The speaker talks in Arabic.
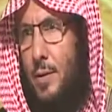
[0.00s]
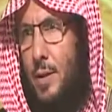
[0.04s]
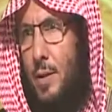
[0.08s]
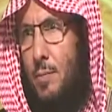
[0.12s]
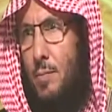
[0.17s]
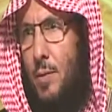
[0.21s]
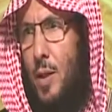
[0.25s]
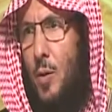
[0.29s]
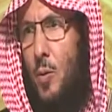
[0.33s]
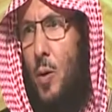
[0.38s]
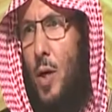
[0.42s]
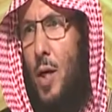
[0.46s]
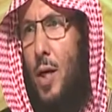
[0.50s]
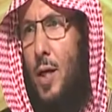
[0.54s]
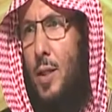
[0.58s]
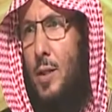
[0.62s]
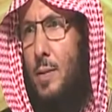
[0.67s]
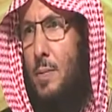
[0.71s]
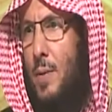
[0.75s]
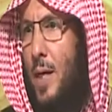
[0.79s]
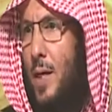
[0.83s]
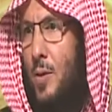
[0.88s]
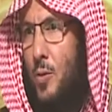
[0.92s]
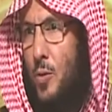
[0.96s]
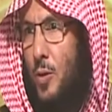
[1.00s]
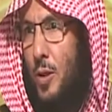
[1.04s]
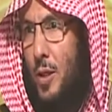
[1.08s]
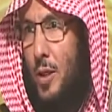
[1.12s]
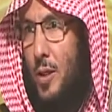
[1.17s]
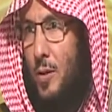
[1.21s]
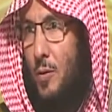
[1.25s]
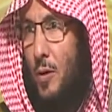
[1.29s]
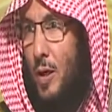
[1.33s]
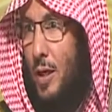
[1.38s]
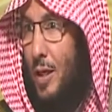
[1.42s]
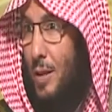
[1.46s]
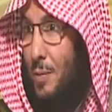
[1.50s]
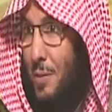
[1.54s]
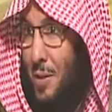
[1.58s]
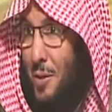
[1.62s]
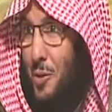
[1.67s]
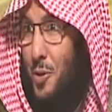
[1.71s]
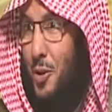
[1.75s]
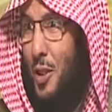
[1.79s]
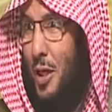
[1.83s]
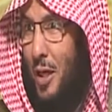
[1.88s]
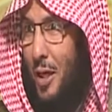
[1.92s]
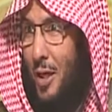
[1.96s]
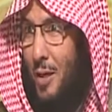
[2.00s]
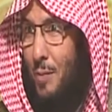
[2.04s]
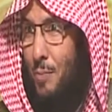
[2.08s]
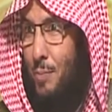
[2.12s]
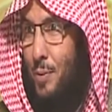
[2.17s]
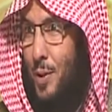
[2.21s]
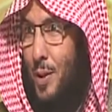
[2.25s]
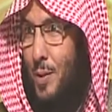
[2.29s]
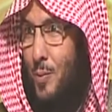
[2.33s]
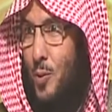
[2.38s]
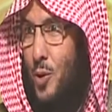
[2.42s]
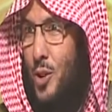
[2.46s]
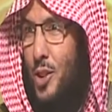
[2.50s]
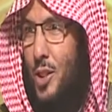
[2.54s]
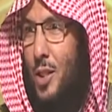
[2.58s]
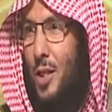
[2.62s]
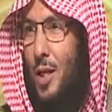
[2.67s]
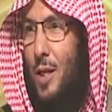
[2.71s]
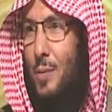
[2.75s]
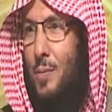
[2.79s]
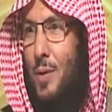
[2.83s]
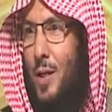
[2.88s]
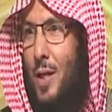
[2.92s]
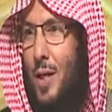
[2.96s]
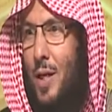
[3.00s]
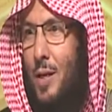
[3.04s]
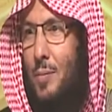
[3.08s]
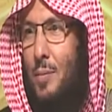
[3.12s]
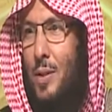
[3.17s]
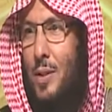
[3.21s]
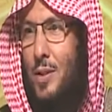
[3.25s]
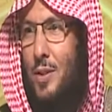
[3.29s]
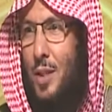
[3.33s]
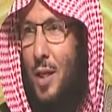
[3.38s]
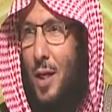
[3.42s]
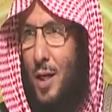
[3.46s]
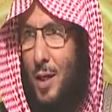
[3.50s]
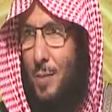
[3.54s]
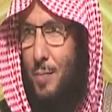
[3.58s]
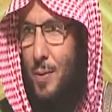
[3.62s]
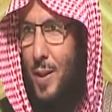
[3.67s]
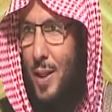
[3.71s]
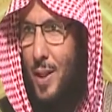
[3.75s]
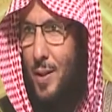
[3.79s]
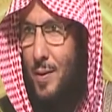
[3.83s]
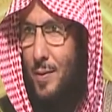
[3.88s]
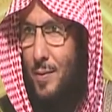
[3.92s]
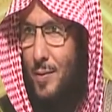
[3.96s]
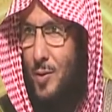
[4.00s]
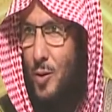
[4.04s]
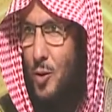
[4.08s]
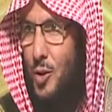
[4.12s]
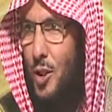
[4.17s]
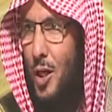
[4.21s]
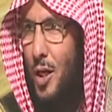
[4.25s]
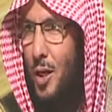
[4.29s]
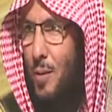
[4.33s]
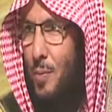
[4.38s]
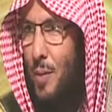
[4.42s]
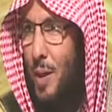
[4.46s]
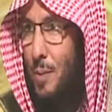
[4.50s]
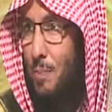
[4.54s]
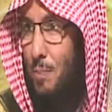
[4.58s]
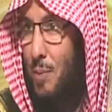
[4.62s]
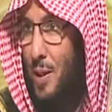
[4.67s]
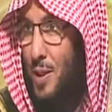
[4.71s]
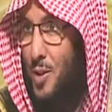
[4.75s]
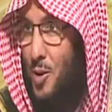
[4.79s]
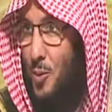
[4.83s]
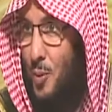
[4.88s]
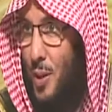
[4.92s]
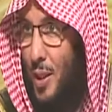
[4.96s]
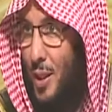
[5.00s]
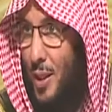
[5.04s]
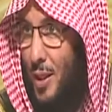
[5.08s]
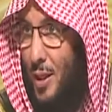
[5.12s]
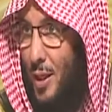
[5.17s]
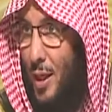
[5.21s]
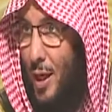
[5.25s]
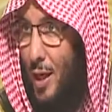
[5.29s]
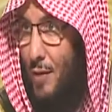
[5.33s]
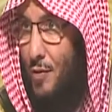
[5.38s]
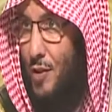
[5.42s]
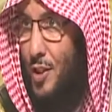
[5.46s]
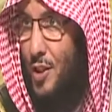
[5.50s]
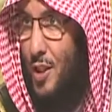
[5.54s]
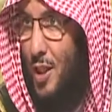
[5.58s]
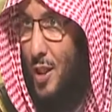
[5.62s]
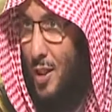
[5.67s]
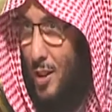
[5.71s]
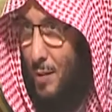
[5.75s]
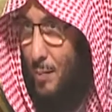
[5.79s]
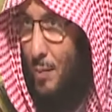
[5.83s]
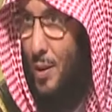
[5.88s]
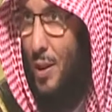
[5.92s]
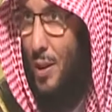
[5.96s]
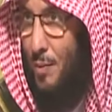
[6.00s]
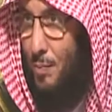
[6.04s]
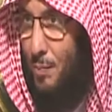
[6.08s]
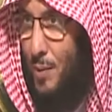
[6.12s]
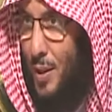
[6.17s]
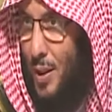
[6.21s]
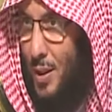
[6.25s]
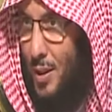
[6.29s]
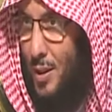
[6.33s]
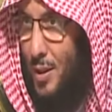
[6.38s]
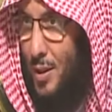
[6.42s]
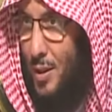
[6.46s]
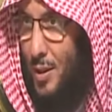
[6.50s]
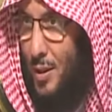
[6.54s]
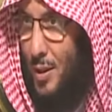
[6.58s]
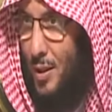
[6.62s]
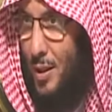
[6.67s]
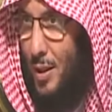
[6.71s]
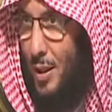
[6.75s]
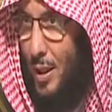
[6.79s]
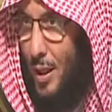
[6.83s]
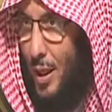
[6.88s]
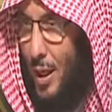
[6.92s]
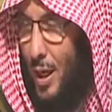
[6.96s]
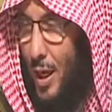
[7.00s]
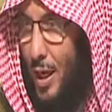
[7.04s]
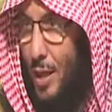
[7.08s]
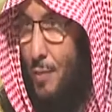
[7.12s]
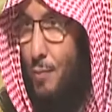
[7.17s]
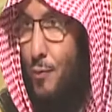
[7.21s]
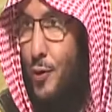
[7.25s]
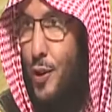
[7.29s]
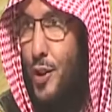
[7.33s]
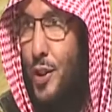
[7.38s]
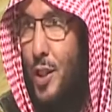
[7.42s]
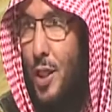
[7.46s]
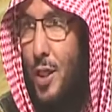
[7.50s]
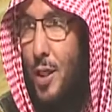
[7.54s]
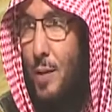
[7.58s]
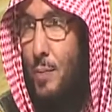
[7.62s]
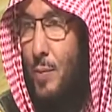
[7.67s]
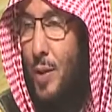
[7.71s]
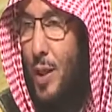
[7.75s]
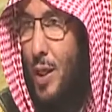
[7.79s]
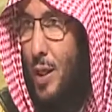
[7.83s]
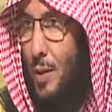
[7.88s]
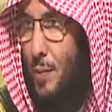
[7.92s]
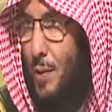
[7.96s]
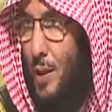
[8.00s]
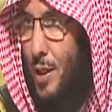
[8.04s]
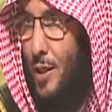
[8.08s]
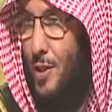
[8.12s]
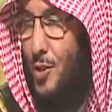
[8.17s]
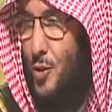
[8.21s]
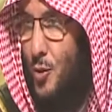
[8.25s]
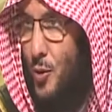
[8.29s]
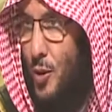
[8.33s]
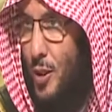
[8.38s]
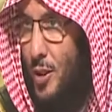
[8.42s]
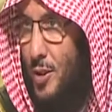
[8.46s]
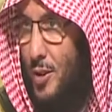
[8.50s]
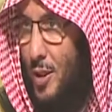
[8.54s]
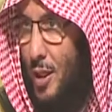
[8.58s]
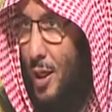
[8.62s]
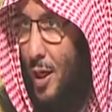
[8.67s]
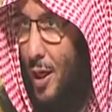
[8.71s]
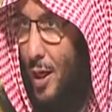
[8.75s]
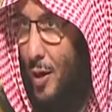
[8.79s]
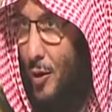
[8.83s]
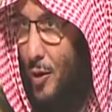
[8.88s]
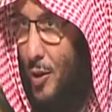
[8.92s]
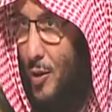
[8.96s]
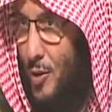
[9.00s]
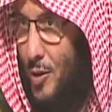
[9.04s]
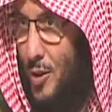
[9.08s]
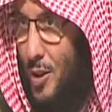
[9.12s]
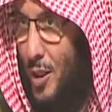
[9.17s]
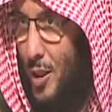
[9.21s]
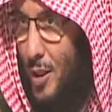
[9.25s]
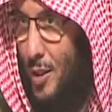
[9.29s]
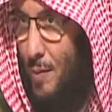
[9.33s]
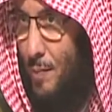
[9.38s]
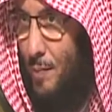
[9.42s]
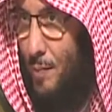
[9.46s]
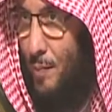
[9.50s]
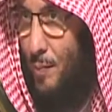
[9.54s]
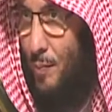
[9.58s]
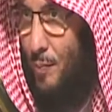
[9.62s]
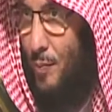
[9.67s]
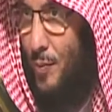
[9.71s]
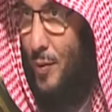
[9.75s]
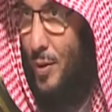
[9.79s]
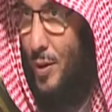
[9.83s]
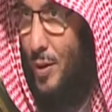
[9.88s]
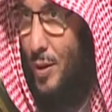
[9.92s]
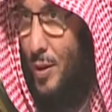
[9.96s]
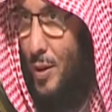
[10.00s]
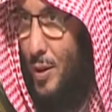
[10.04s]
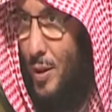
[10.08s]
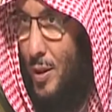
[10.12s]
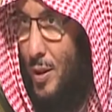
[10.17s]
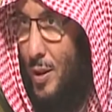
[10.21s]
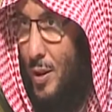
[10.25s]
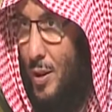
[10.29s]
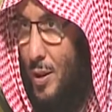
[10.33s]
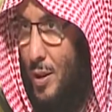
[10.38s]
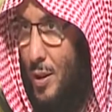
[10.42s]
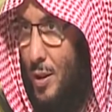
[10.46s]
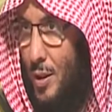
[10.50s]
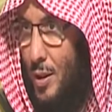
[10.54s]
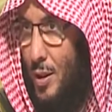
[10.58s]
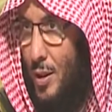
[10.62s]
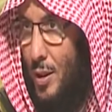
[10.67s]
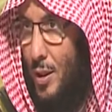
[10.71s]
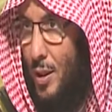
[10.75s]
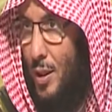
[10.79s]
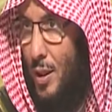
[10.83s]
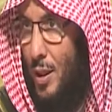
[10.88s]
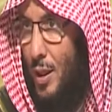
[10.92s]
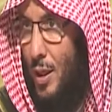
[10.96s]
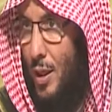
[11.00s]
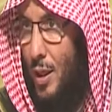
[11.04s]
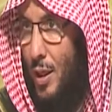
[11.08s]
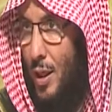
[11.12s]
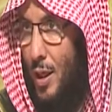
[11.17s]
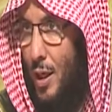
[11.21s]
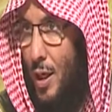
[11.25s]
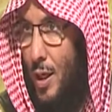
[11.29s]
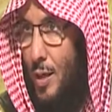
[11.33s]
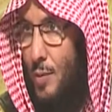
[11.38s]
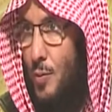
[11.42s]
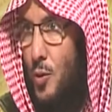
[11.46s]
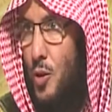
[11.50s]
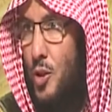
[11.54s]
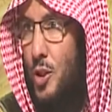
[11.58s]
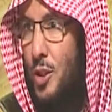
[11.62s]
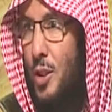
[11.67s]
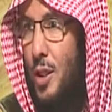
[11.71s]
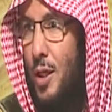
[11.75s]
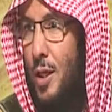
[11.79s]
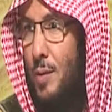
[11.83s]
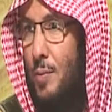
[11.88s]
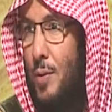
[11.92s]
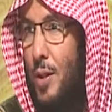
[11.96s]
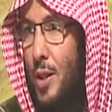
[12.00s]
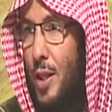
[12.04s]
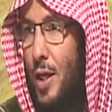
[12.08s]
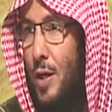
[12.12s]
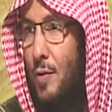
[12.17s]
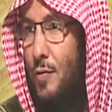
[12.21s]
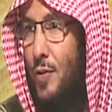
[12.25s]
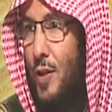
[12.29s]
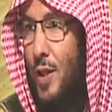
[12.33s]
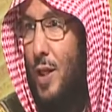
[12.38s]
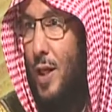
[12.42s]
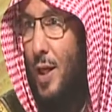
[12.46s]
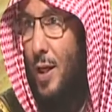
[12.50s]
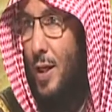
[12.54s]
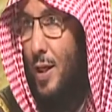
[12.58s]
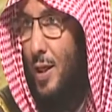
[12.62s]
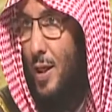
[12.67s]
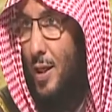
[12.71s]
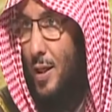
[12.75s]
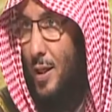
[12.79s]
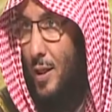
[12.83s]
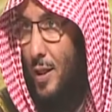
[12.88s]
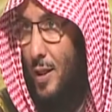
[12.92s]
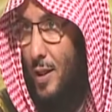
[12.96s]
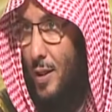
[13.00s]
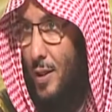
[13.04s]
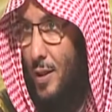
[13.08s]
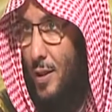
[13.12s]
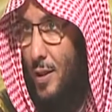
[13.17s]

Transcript: لما الواحد ما يوقن وانما يجرب المشكله من كلمه جربنا تجرب آه. ربك سبحانه افي شك من ربك ام في شك من خبر رسولك صلى الله عليه وسلم يقول انا ملتزم المشكله من ضعف اليقين